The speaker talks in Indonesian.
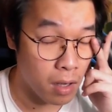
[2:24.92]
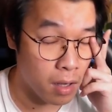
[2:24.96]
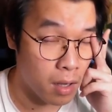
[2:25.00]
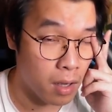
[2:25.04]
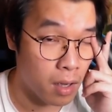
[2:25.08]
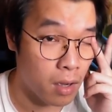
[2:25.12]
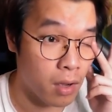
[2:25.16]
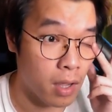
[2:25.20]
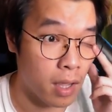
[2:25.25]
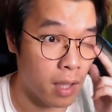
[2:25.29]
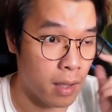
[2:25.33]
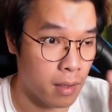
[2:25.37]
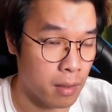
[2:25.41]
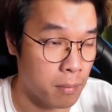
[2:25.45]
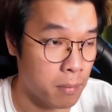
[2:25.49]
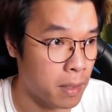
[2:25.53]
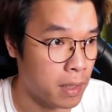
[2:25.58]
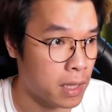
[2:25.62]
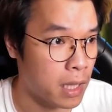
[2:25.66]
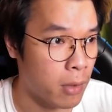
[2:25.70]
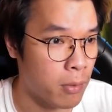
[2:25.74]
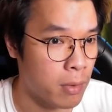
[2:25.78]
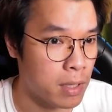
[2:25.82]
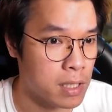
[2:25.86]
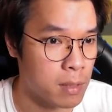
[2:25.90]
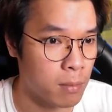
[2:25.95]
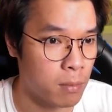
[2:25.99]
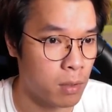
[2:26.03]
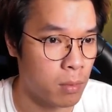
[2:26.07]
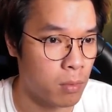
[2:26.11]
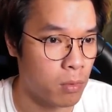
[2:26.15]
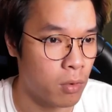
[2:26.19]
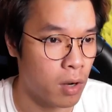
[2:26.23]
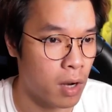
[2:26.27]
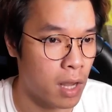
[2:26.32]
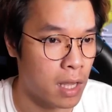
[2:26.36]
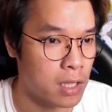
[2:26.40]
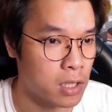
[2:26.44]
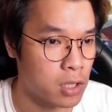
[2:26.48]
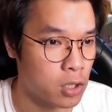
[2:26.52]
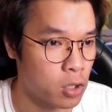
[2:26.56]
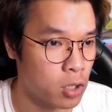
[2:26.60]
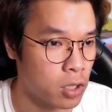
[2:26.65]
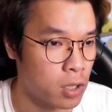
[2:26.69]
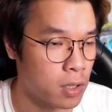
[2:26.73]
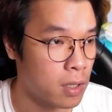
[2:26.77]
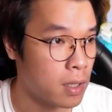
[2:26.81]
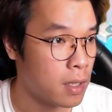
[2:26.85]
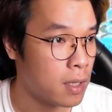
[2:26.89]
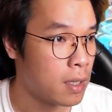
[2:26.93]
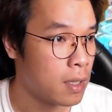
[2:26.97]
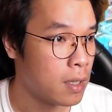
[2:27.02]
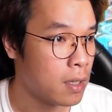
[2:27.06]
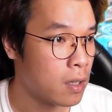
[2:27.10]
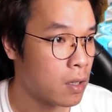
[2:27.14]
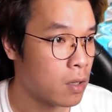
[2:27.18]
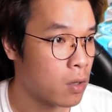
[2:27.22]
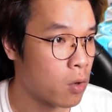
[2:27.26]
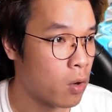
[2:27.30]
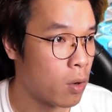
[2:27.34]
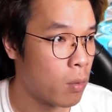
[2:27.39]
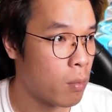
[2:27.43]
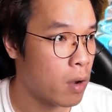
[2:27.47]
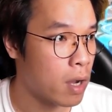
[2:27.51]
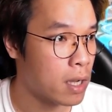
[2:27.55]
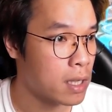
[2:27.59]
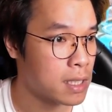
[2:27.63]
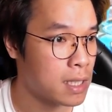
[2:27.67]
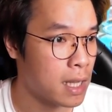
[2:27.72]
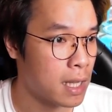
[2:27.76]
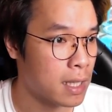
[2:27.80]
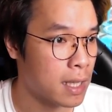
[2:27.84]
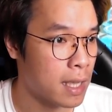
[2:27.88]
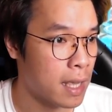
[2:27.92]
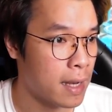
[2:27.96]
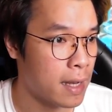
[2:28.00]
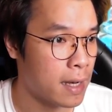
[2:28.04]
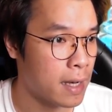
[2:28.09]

Oke, okay, BTW sebelum gue lanjut, gue mau kasih lihat kalian